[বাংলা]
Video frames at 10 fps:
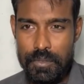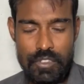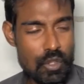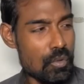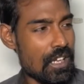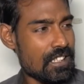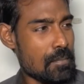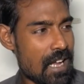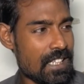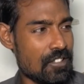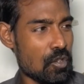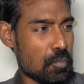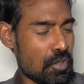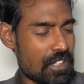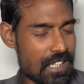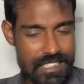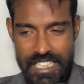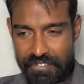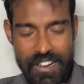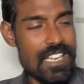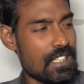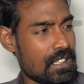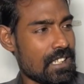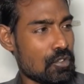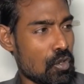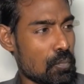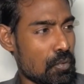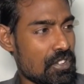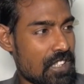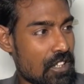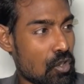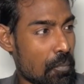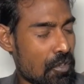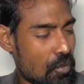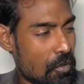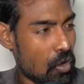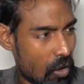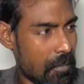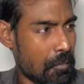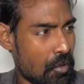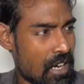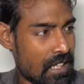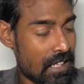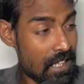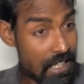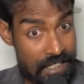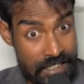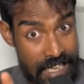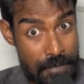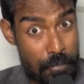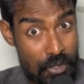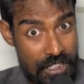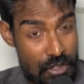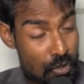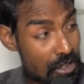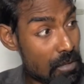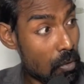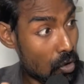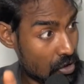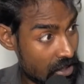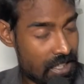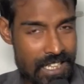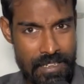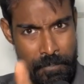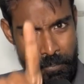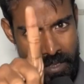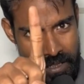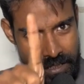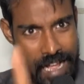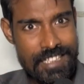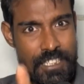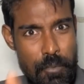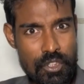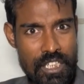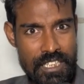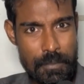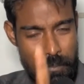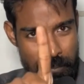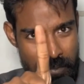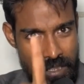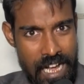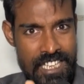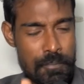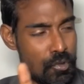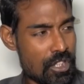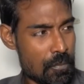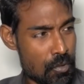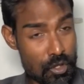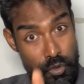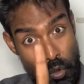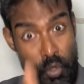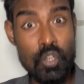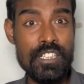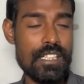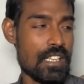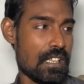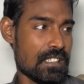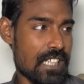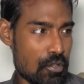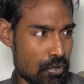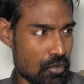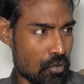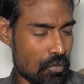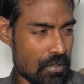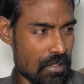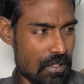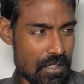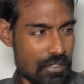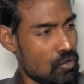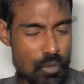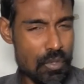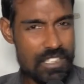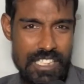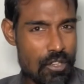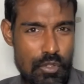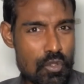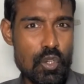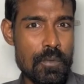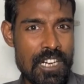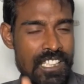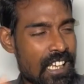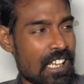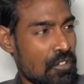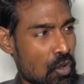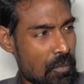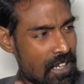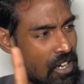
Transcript: তৃণমূলের হাতে মার খেয়ে যখন পুলিশের কাছে এফআইআর লিখতে যায় তখন পুলিশ তাকে ধমকে জমকে লকাবে পুরে রাখে সেই পুলিশের জন্য একটা বড় শিক্ষা খাঁটি পোশাকের খাঁটি পোশাক পরে জনগণের চাকুরি করুন তৃণমূলের চাকুরি করবেন না দালালি করবেন